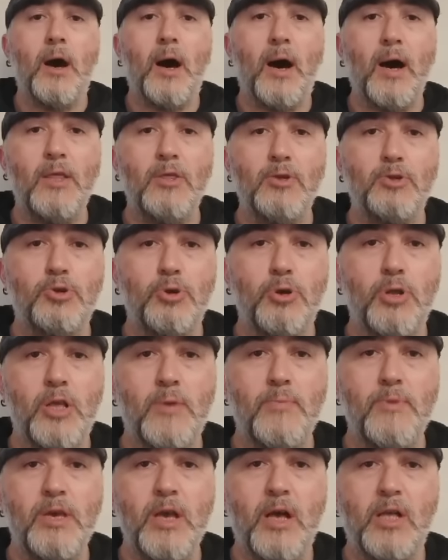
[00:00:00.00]
Aynı
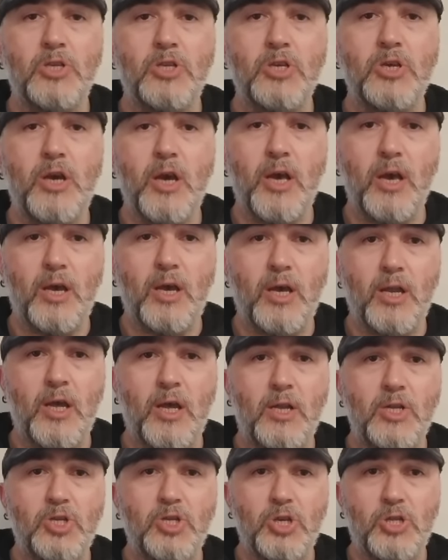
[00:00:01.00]
söylemi Yalçınkaya
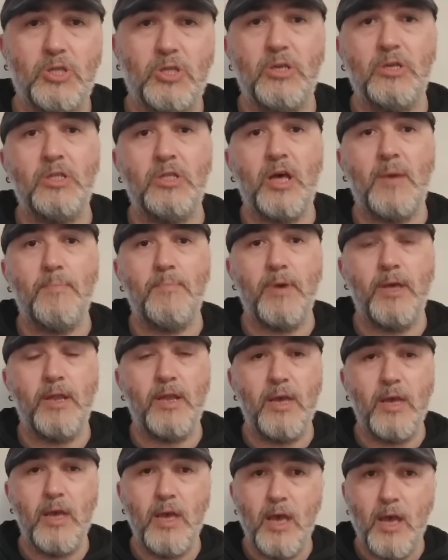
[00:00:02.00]
kararı çıktığından
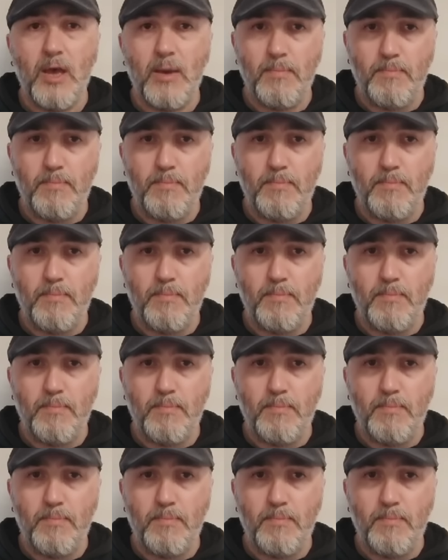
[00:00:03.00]
beri